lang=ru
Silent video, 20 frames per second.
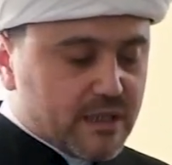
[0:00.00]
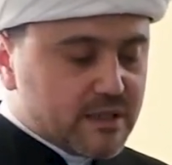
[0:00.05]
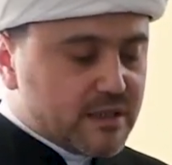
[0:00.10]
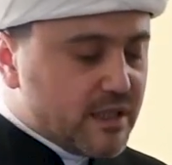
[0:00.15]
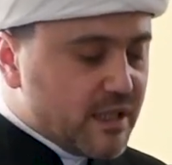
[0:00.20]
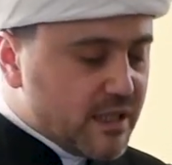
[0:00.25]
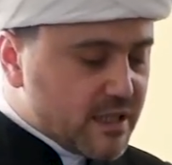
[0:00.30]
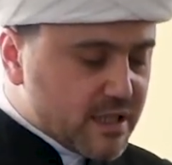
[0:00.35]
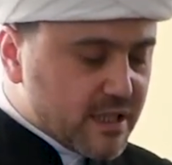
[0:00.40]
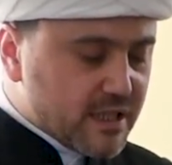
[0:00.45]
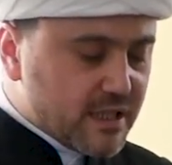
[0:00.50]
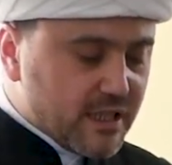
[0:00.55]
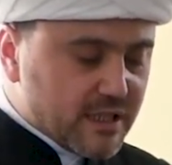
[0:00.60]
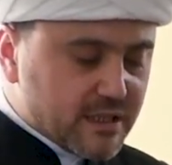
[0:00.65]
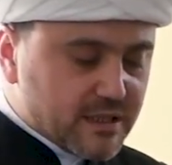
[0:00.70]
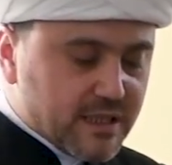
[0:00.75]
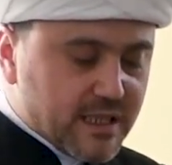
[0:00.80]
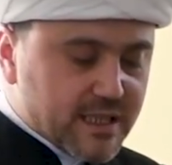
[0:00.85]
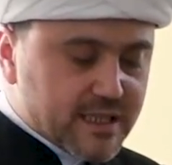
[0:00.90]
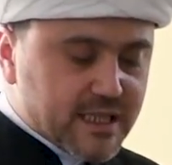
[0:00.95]
30
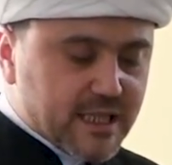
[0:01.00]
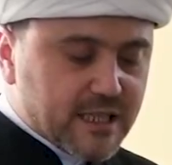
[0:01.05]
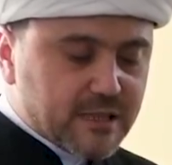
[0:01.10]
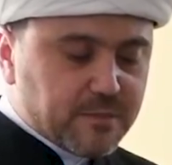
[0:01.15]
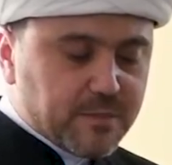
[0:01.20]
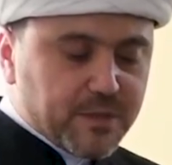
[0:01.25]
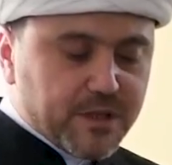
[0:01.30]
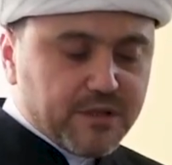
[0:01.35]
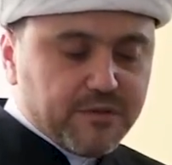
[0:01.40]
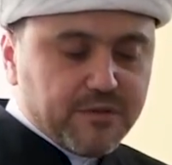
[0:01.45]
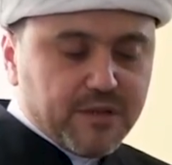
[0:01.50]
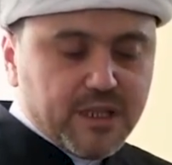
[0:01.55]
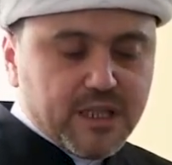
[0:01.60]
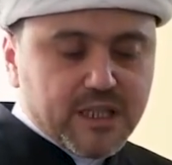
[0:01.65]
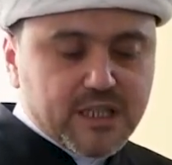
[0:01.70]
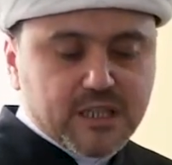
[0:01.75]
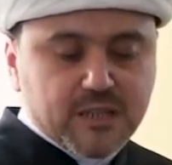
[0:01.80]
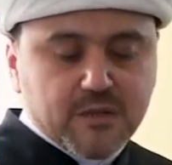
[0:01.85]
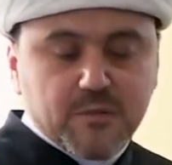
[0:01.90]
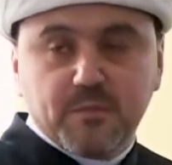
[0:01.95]
лет назад
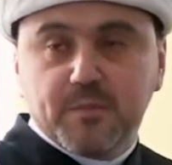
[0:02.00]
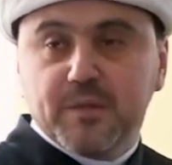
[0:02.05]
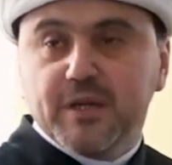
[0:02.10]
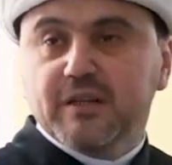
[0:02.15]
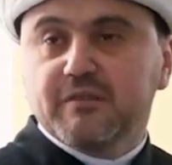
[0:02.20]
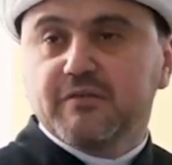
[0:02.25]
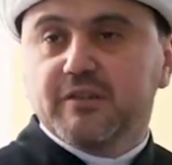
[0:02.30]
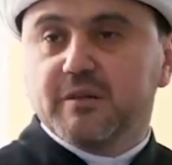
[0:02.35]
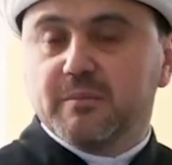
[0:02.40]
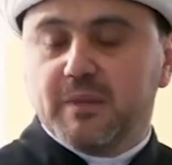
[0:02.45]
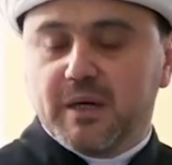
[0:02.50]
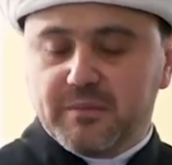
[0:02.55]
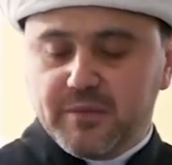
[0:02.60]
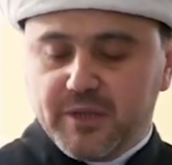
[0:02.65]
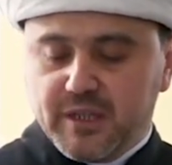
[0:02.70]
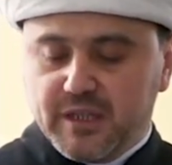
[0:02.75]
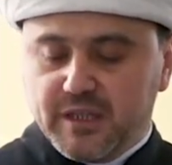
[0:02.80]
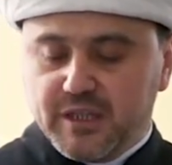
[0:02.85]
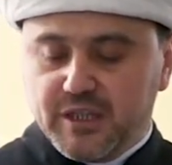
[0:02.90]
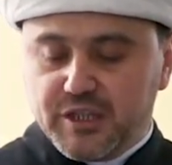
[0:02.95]
появились первые
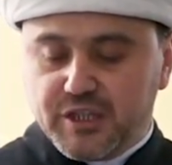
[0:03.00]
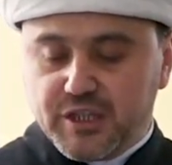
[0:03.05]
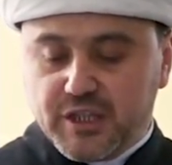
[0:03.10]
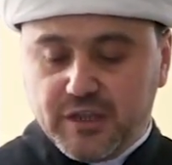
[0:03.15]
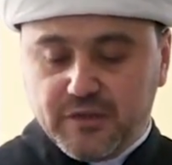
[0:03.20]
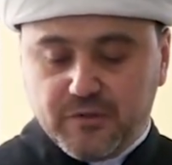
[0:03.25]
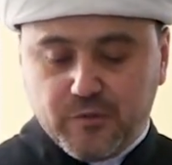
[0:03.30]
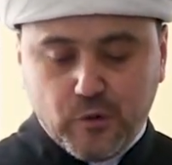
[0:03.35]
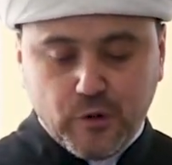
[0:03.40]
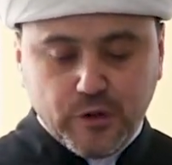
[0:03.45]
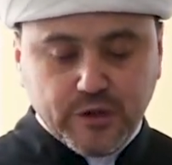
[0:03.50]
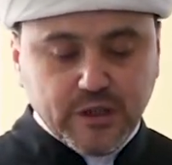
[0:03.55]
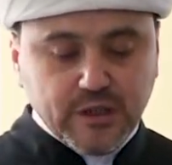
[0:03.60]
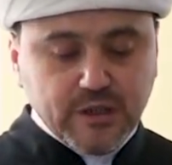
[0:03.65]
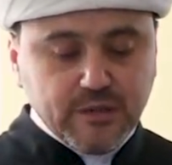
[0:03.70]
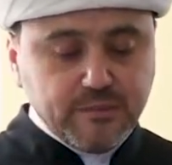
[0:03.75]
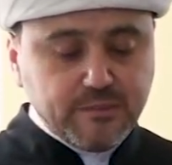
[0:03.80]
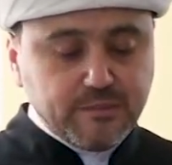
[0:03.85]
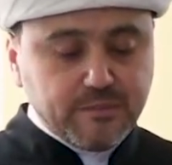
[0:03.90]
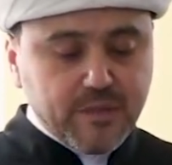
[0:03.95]
мобильные
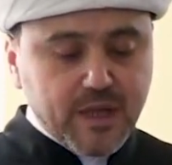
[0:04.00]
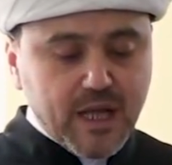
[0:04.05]
телефоны,